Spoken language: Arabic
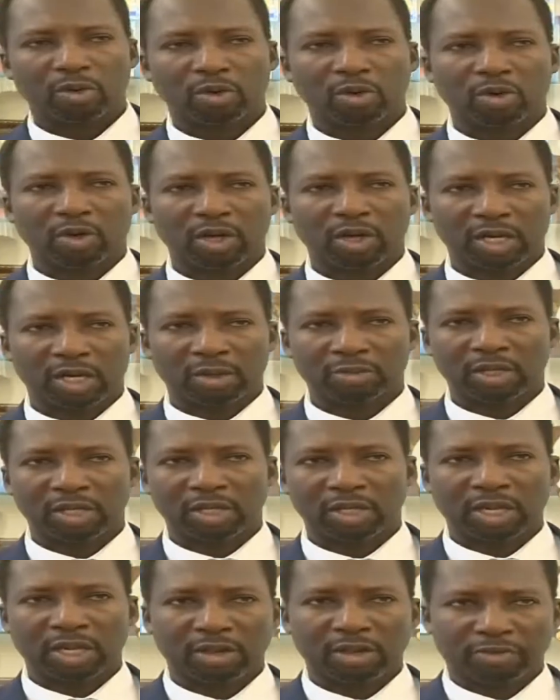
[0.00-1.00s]
والحمد
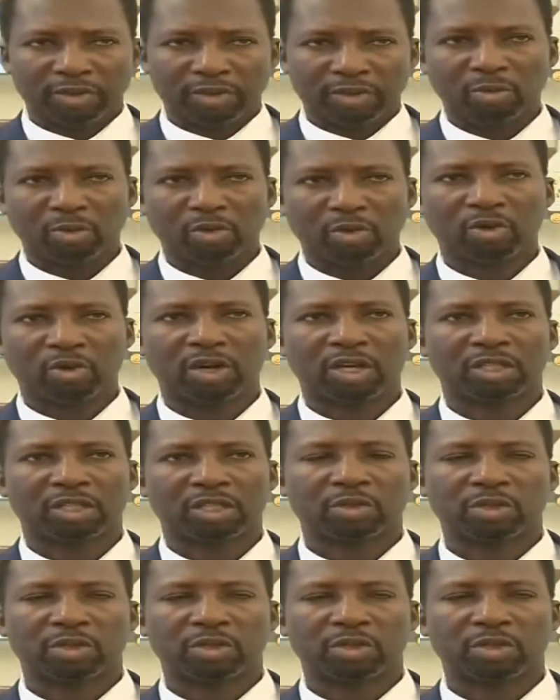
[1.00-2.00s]
لله فهموا
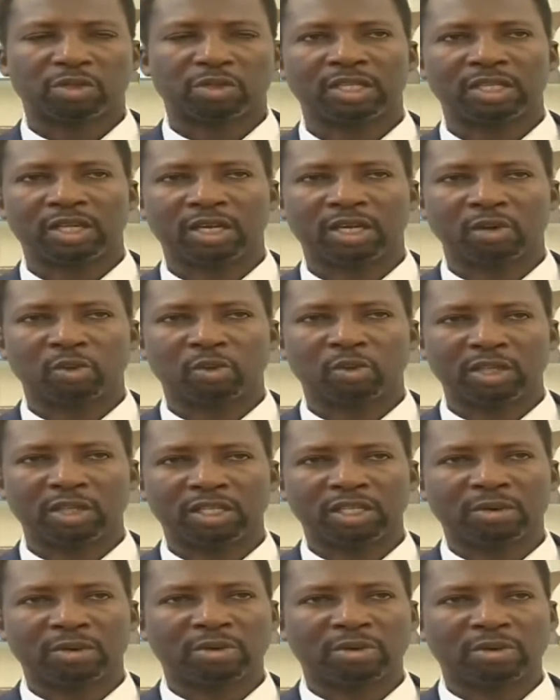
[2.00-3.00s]
التوسيحات دي
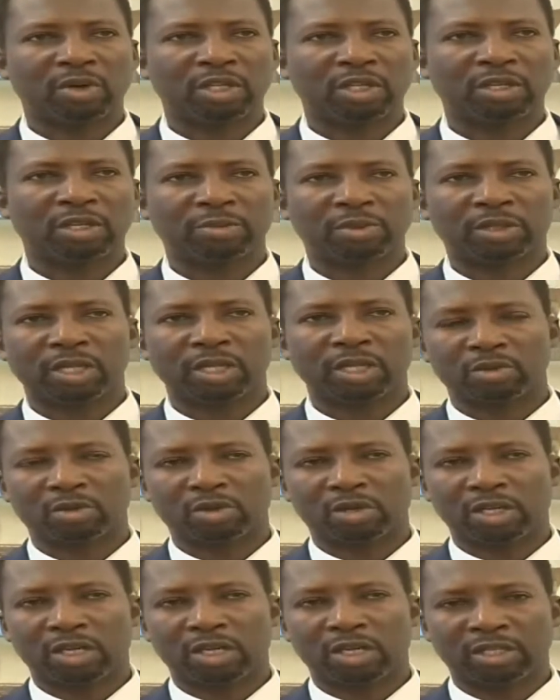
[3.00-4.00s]
الودي ده ما ودي
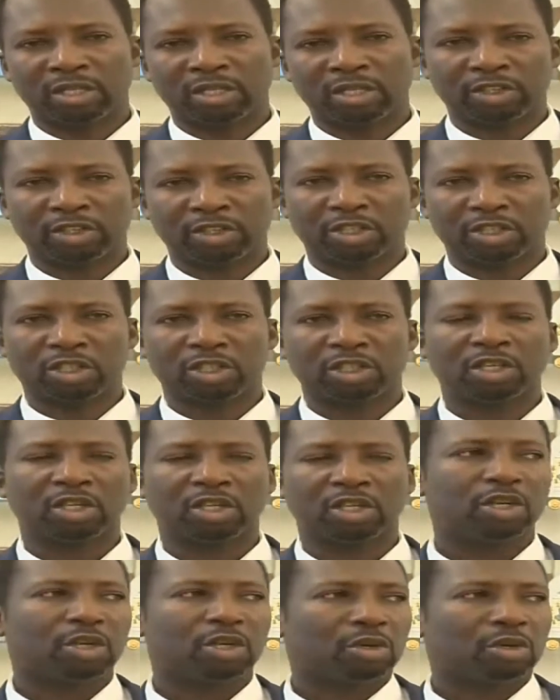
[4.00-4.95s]
بتازول يعني يفتش